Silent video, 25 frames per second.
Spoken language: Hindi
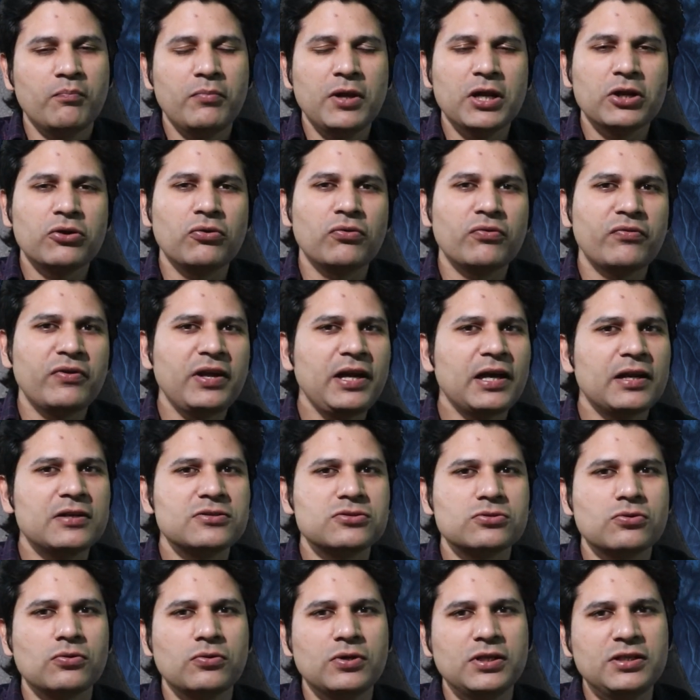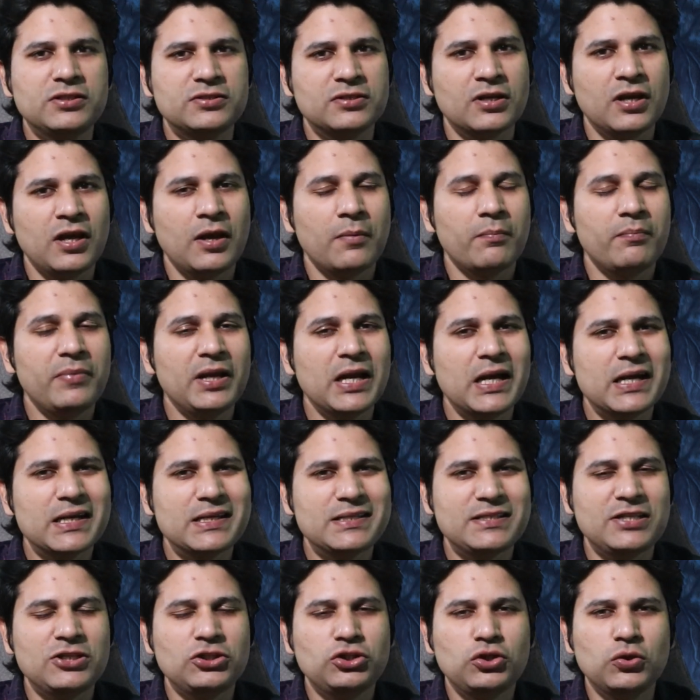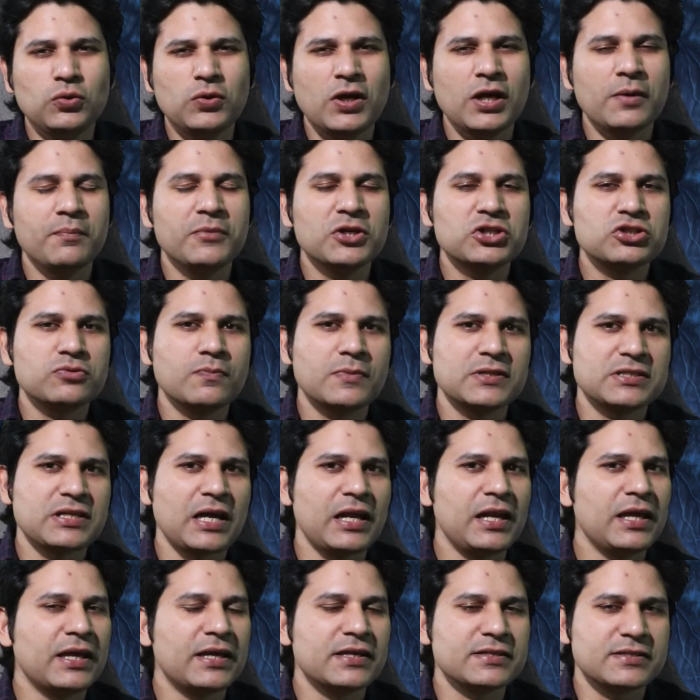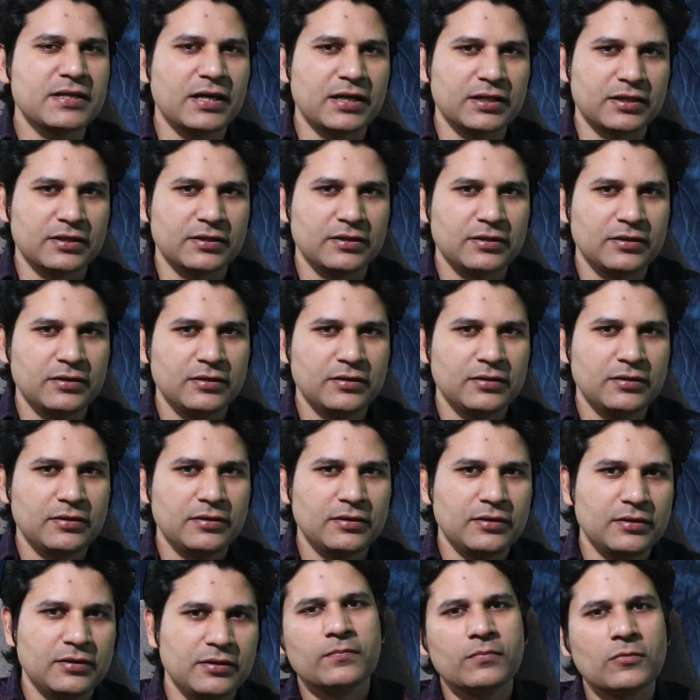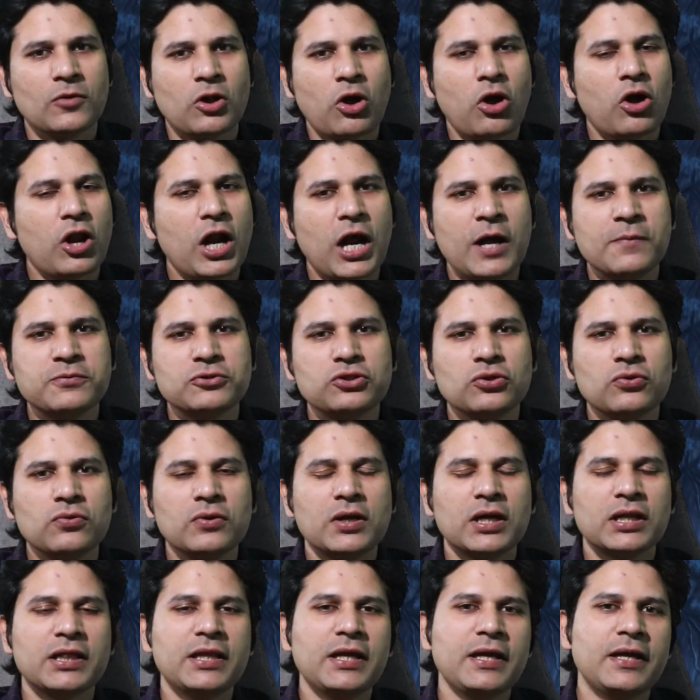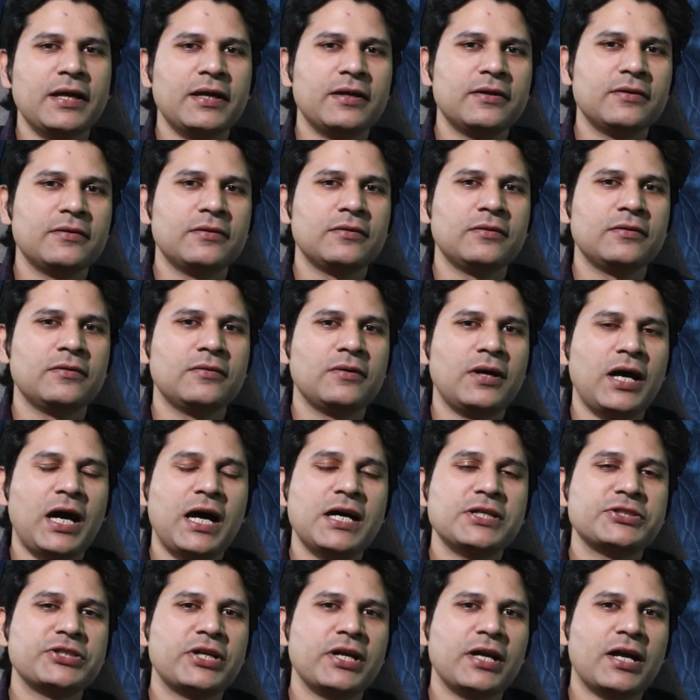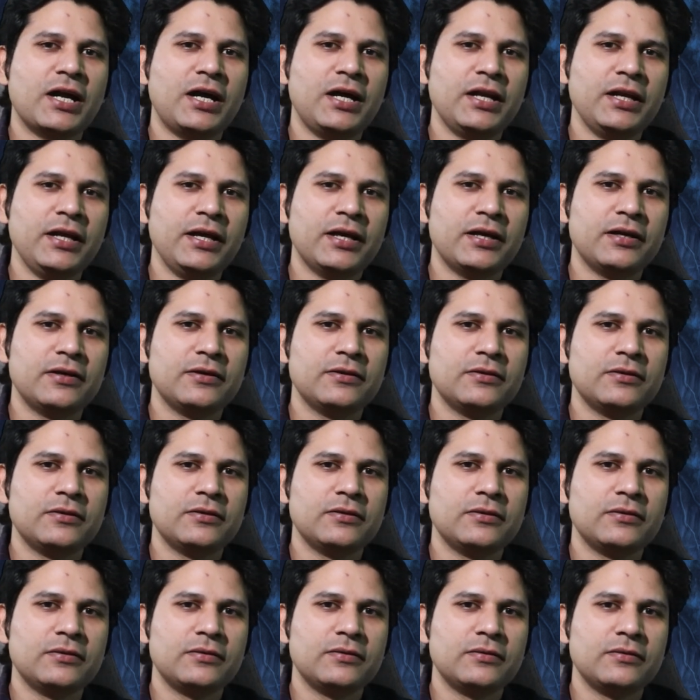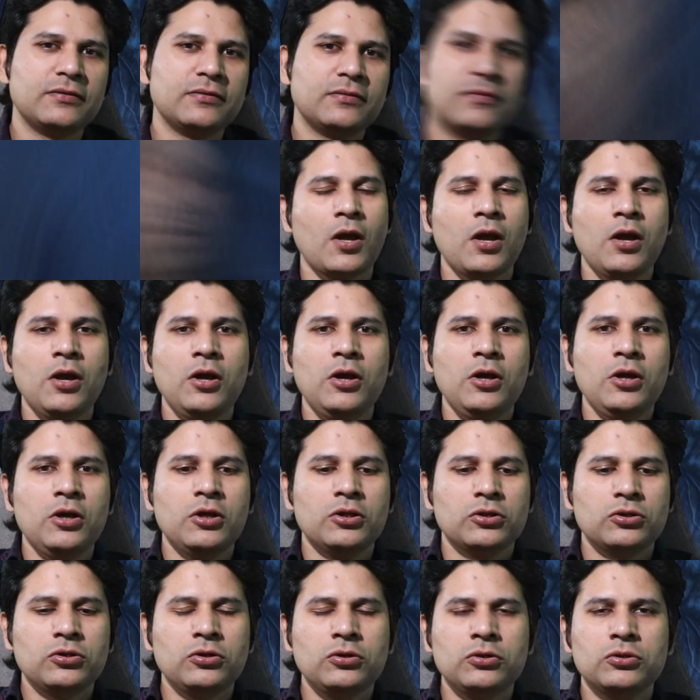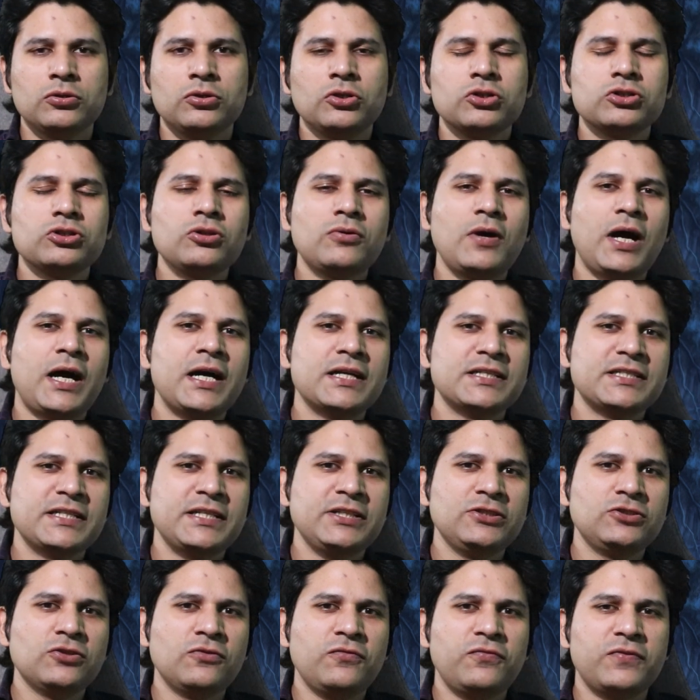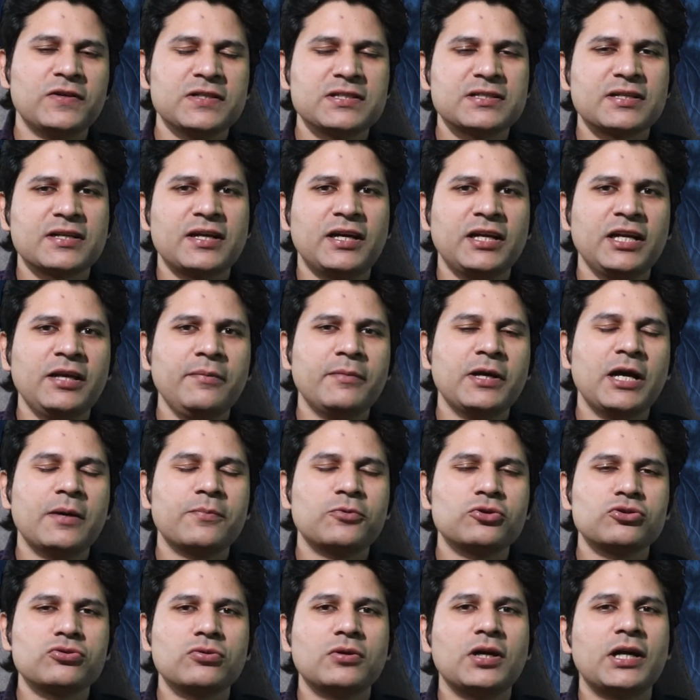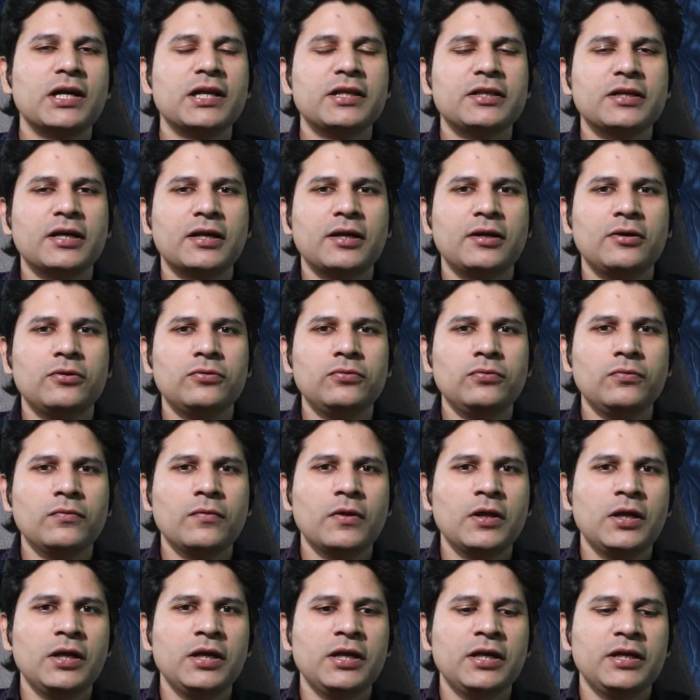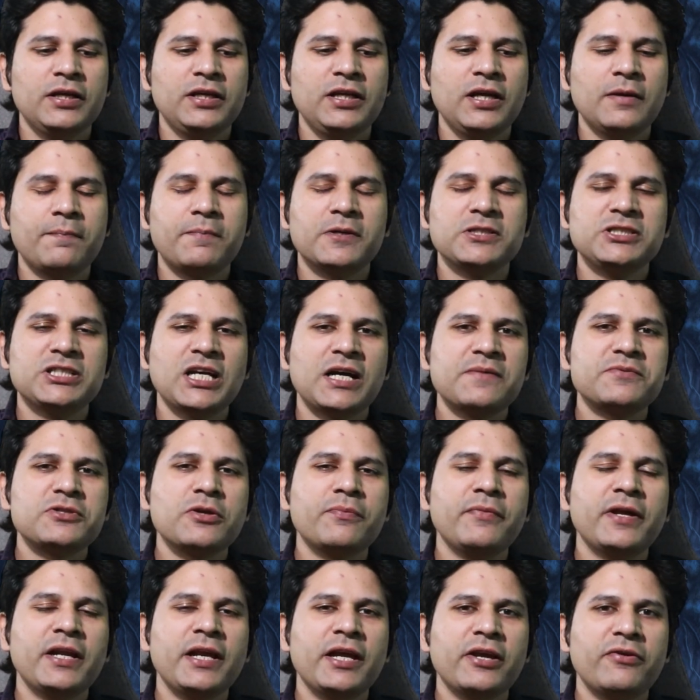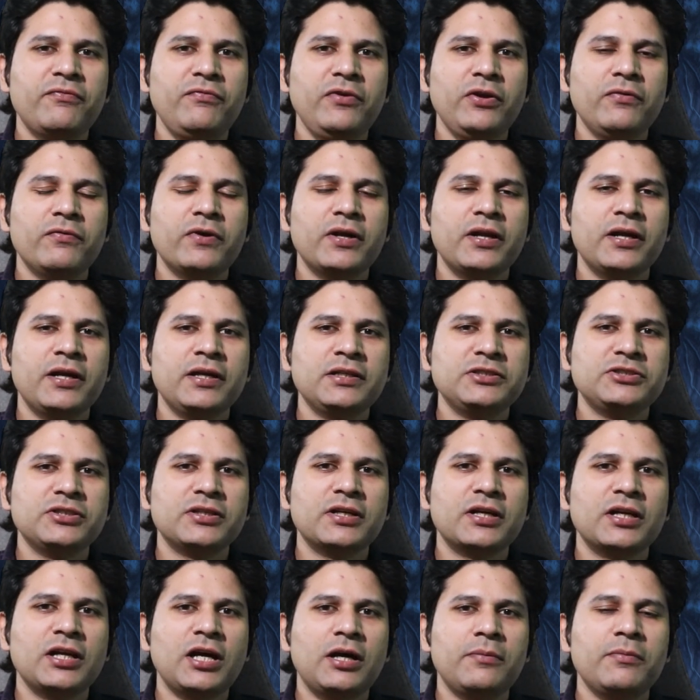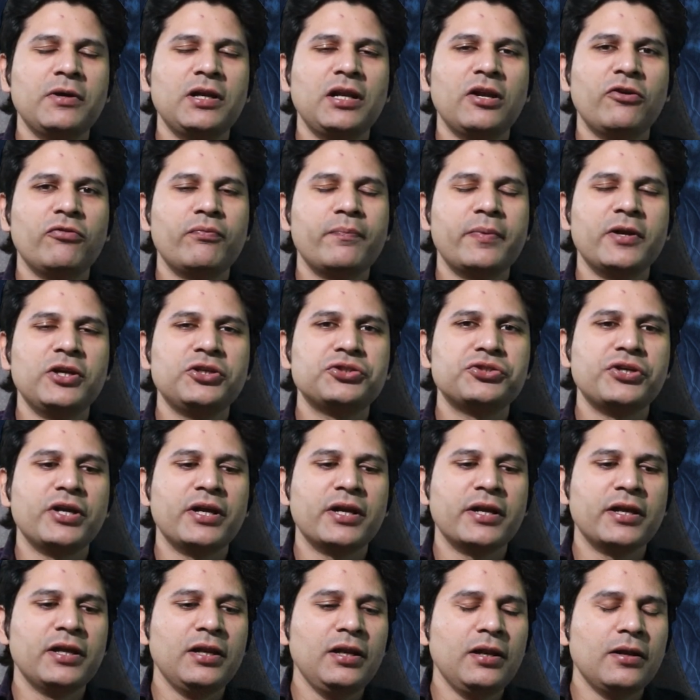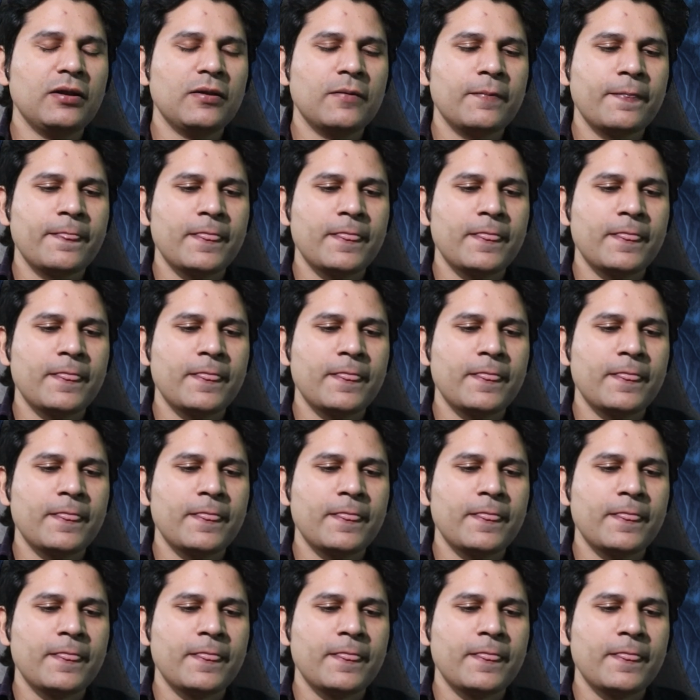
बिल्कुल रियल स्टोरीज बिना किसी झूठे मिर्च मसाले के साथ और अब शुरू करते हैं आज की कहानियाँ तो दोस्तों आज की जो फर्स्ट कहानी मैं आपको सुनाने जा रहा हूँ ये पंजाब से मेरे एक व्यूवर हैं जिनका नाम है लवप्रीत शेरगिल